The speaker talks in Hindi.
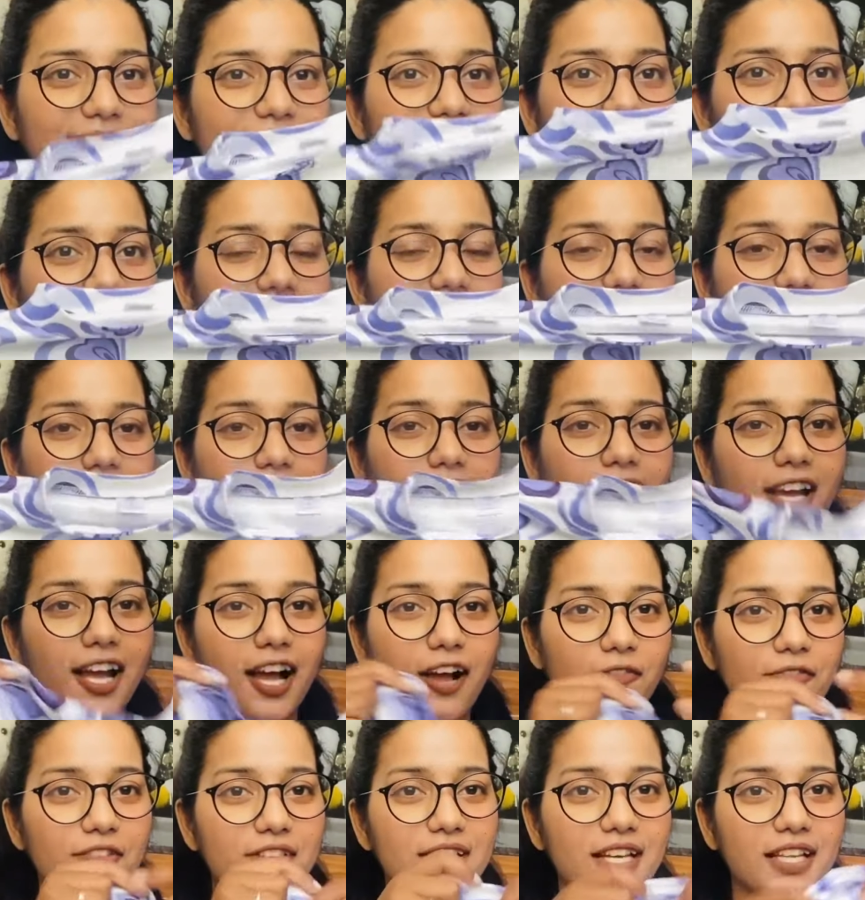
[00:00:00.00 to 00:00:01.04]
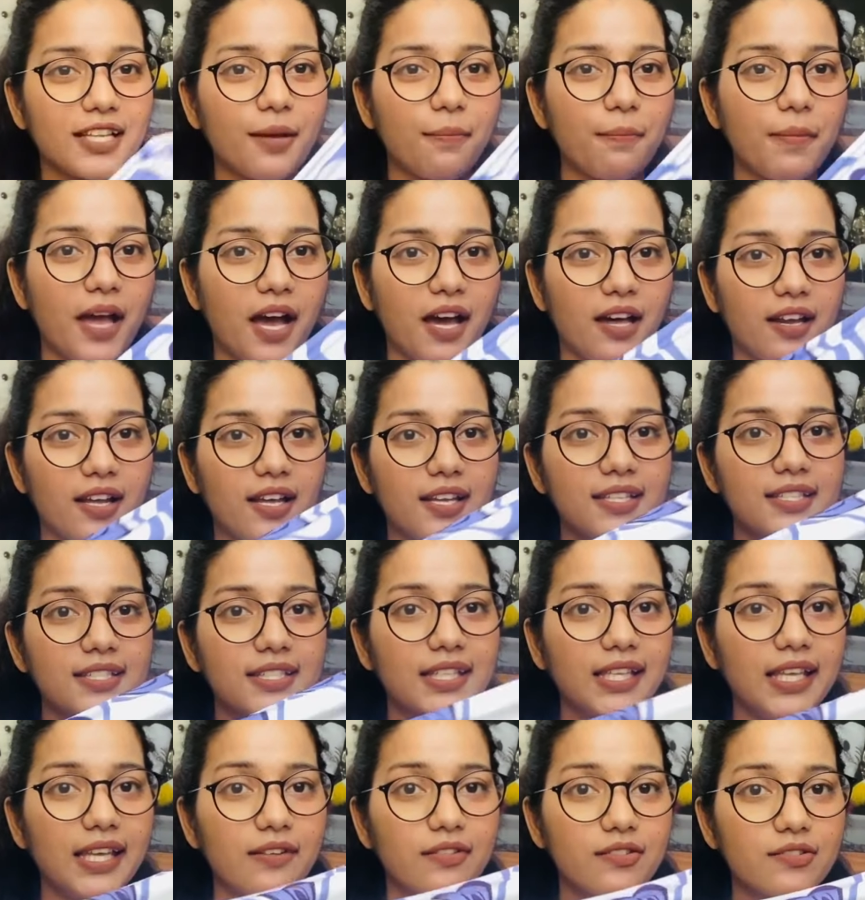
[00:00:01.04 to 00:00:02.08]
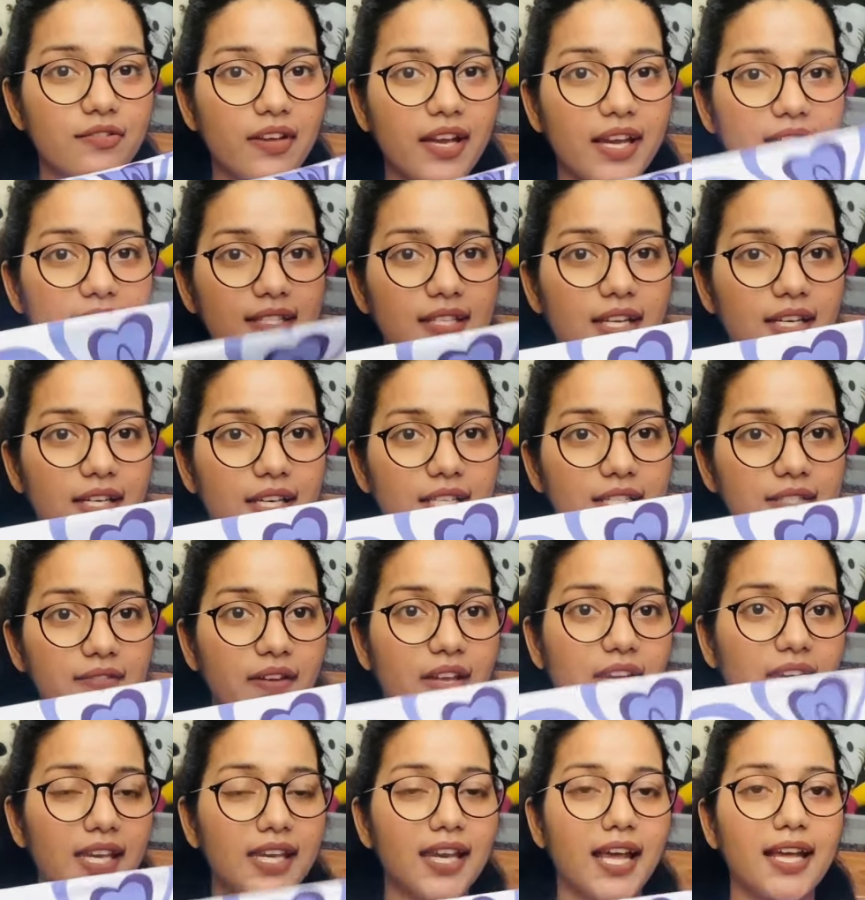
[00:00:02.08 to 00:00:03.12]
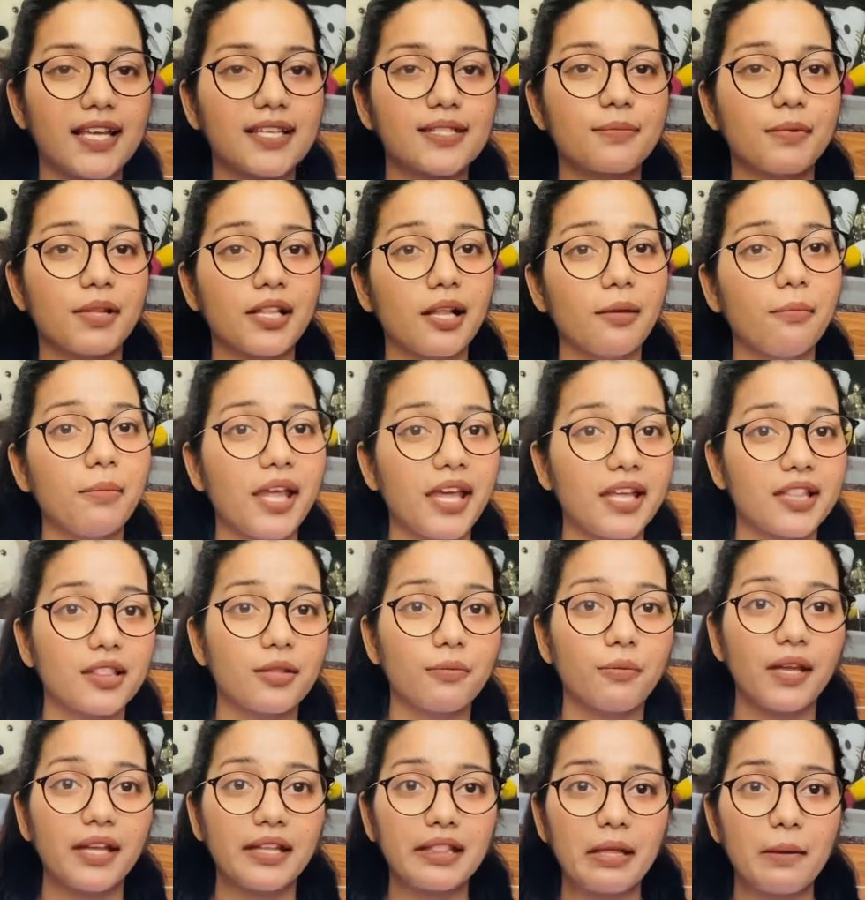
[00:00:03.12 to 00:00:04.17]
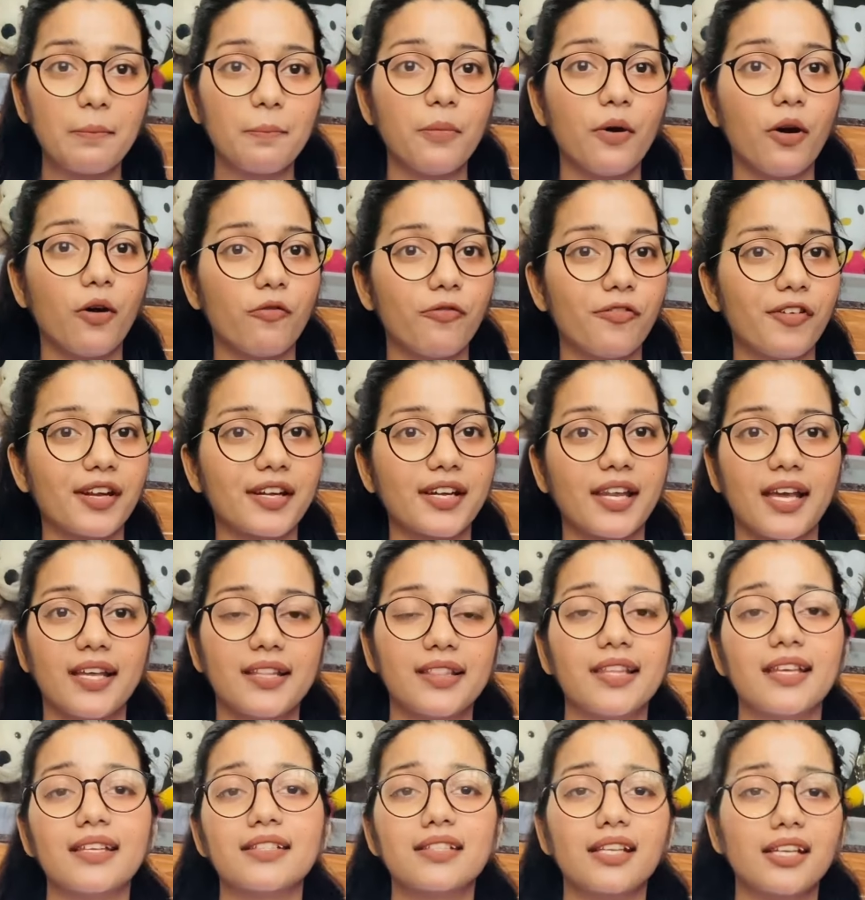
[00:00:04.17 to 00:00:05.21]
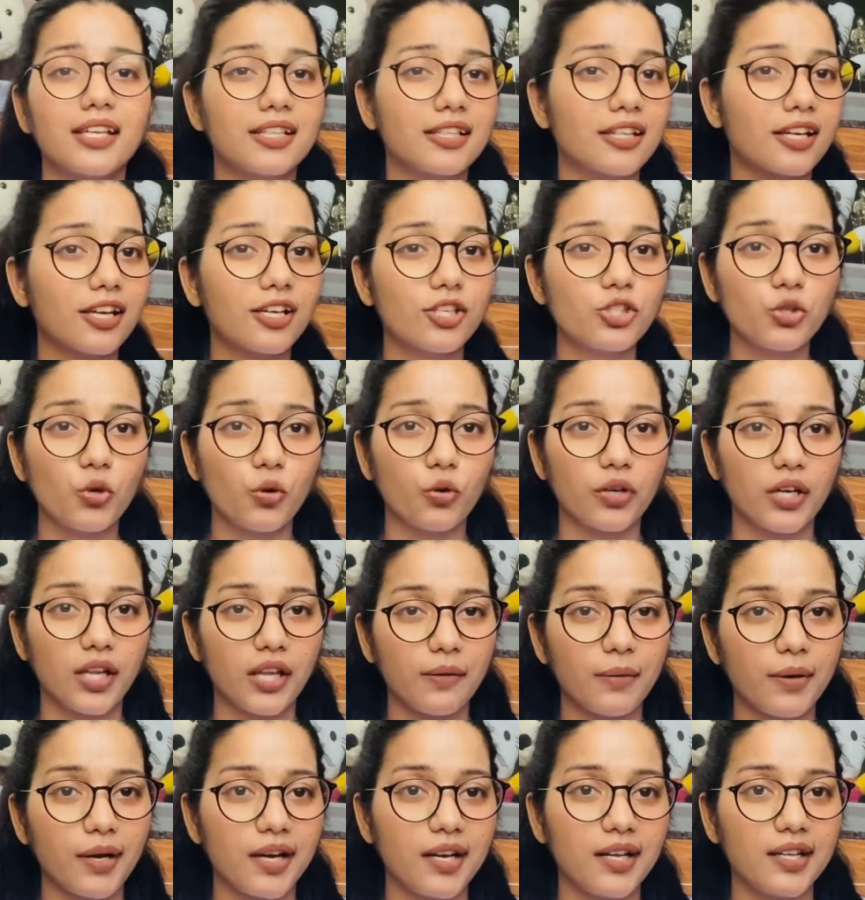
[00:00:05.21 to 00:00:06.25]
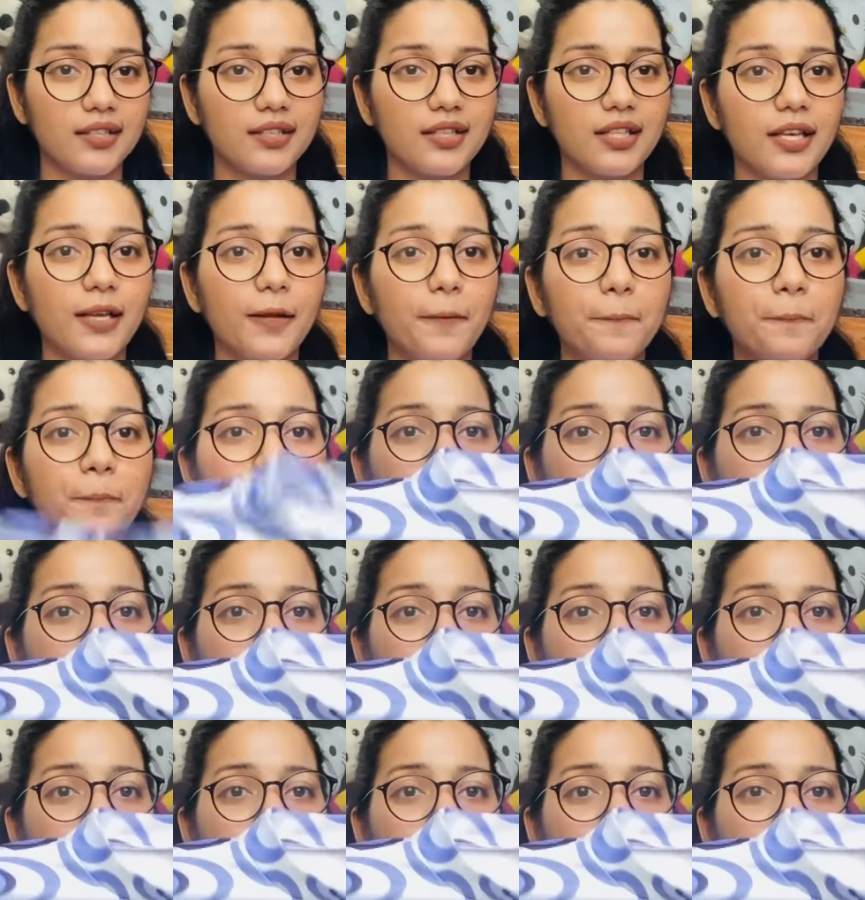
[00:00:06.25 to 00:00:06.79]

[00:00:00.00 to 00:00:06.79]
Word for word: इसका कलर काफ़ी ज़्यादा प्यारा है स्लीव वाइज इट इज़ वेरी नाइस मतलब लेंथ में एकदम परफेक्ट आई थी ऐसा नहीं था कि छोटी बड़ी थी